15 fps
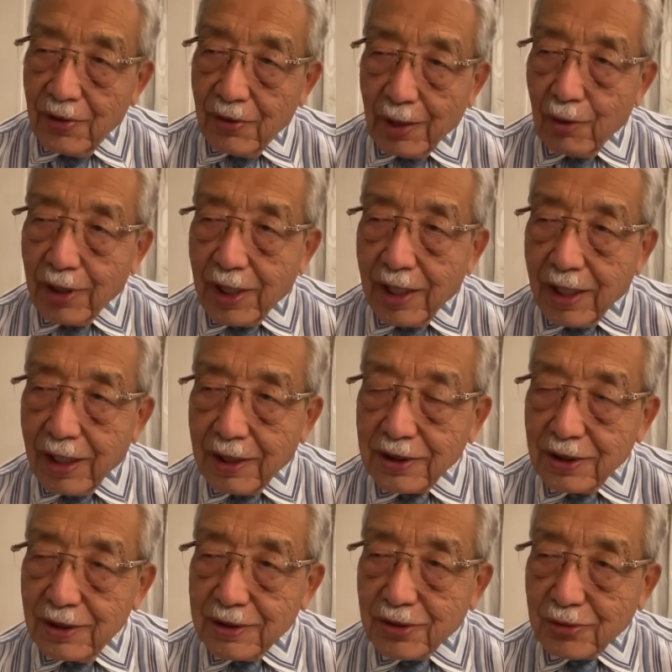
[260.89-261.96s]
これ
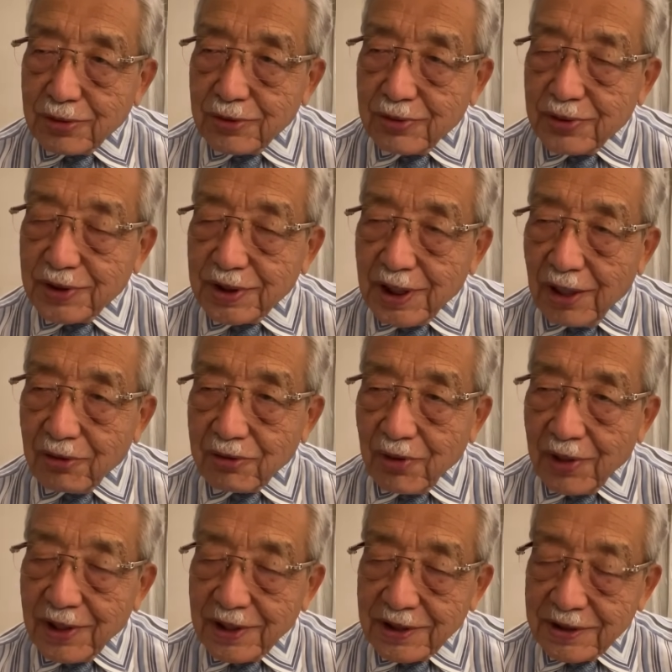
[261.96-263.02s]
一つ不思議なこと
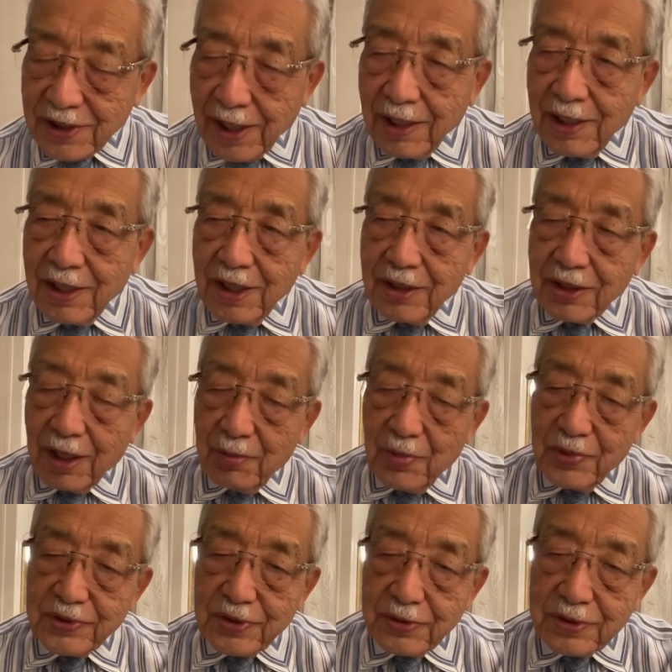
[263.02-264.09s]
なんですね。
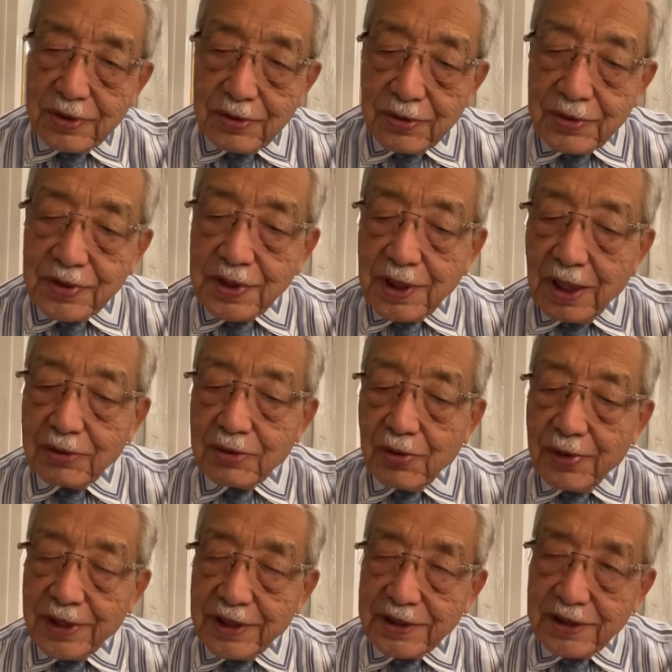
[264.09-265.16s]
もう一つ不思議なこと
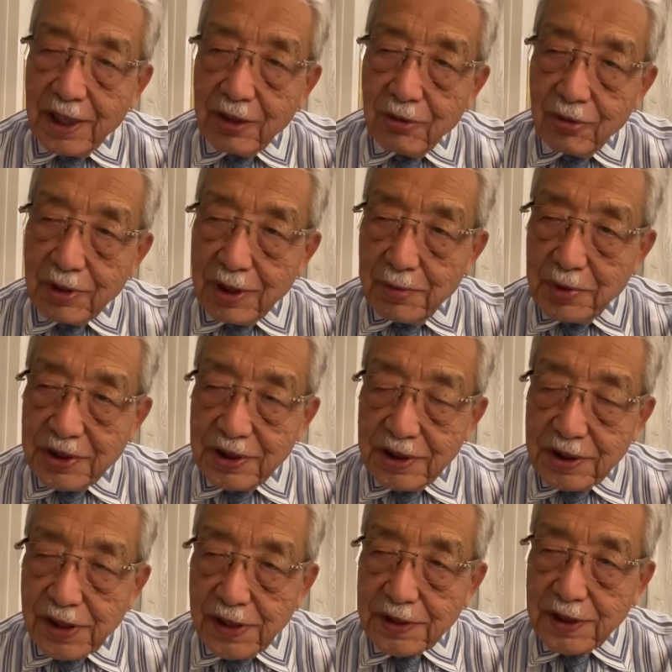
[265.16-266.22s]
はですね、この厳し
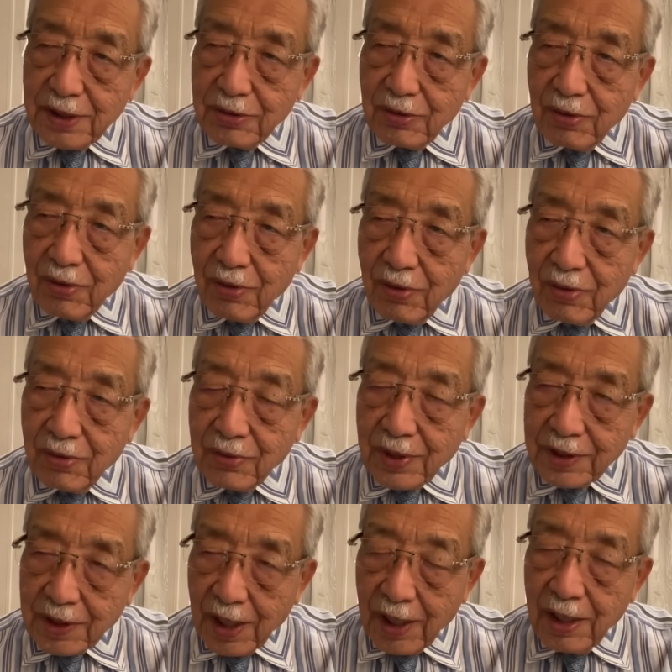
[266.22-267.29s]
い制裁を
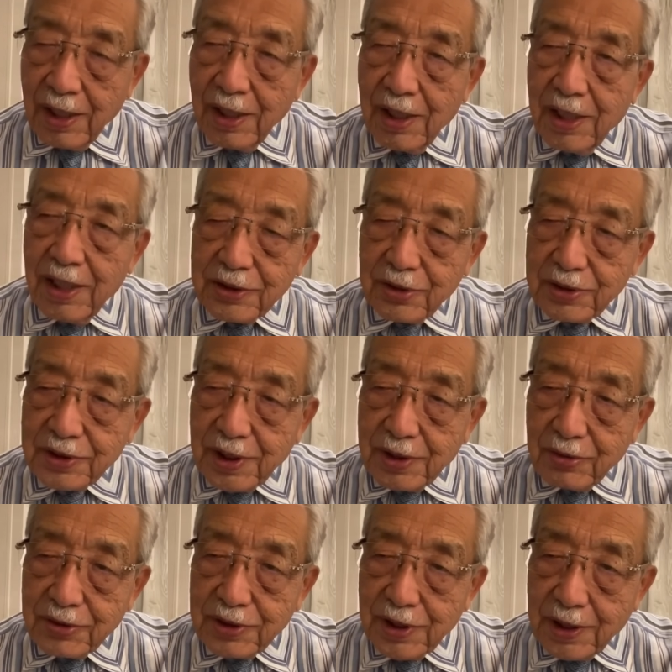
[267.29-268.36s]
受けて、そして
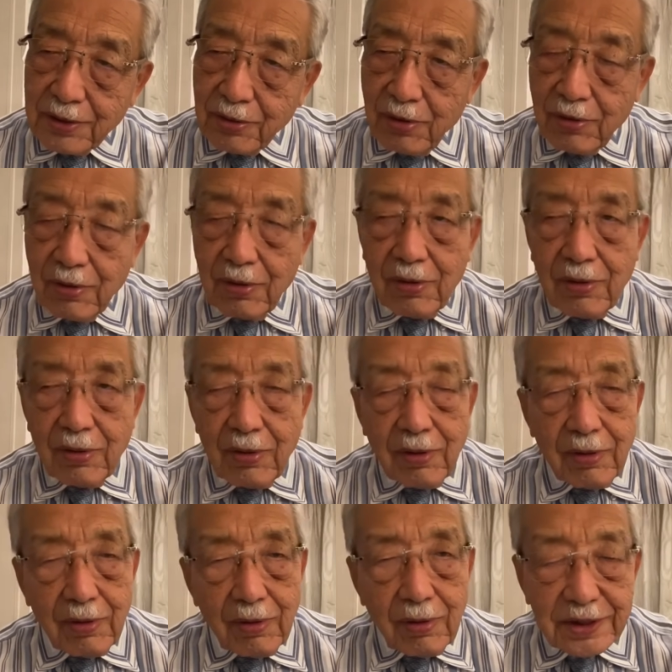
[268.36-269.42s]
ロシア
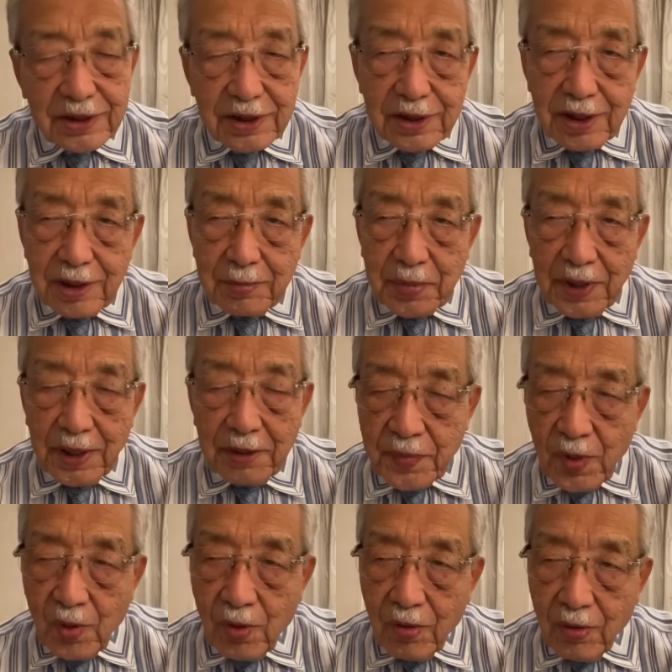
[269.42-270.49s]
の GDP
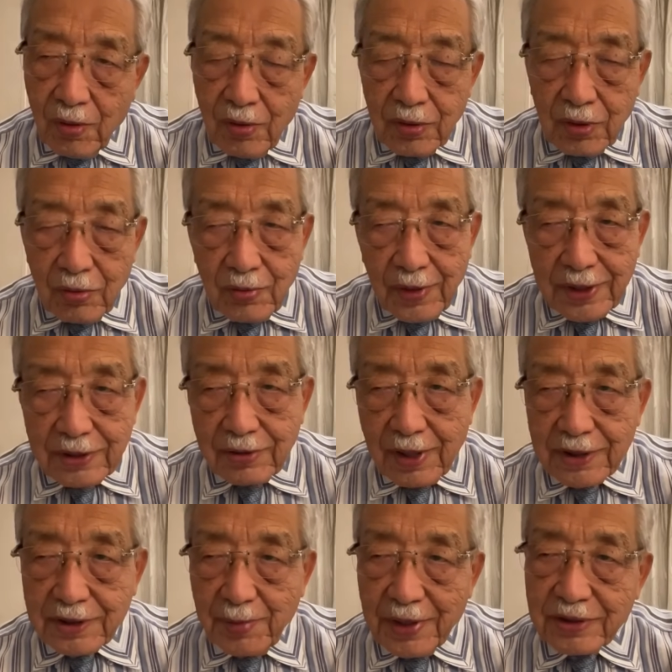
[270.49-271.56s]
の4割ぐら
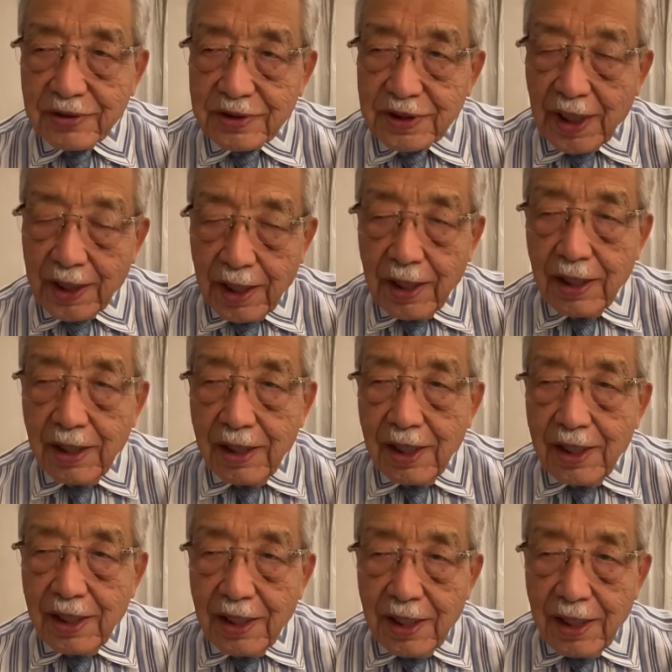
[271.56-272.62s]
い占めるんですかね、
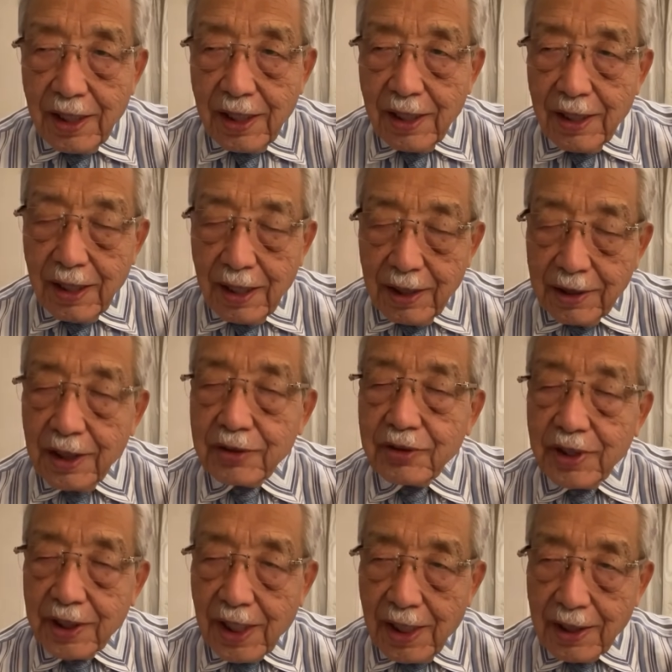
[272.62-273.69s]
えー、
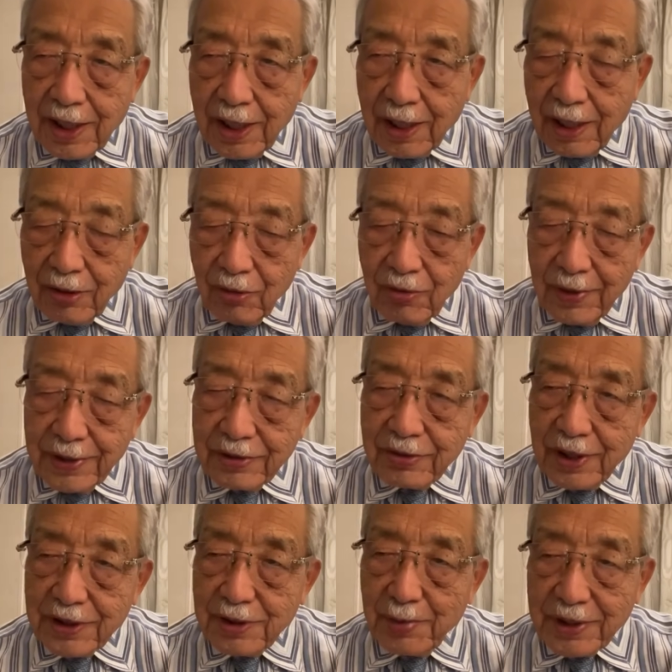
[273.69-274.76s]
エネルギー関係が4割ぐ
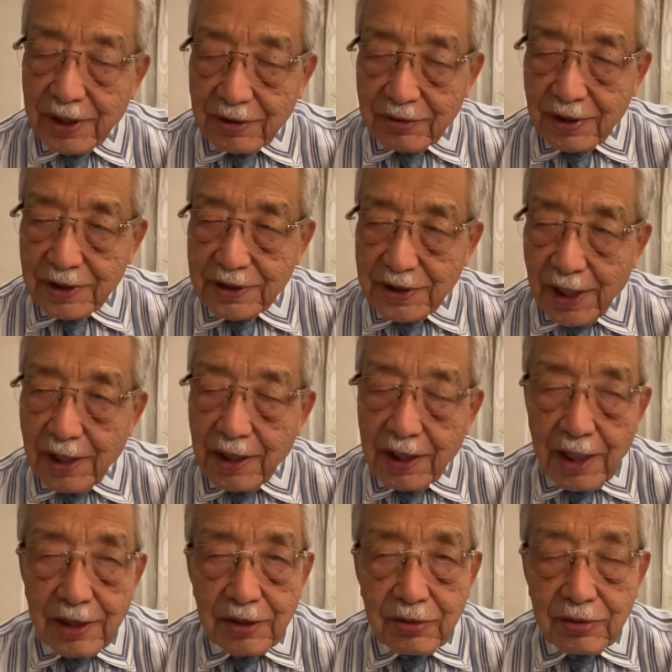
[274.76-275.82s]
らい占めてるんですね、
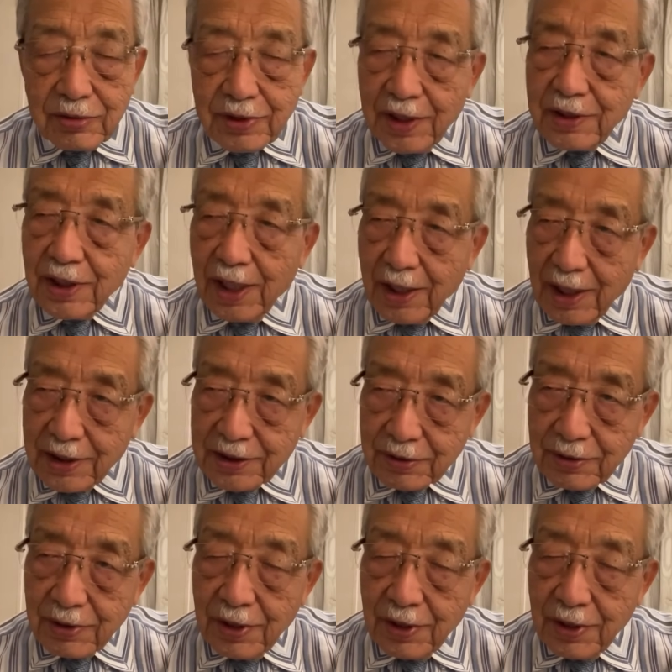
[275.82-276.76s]
原油、天然ガス。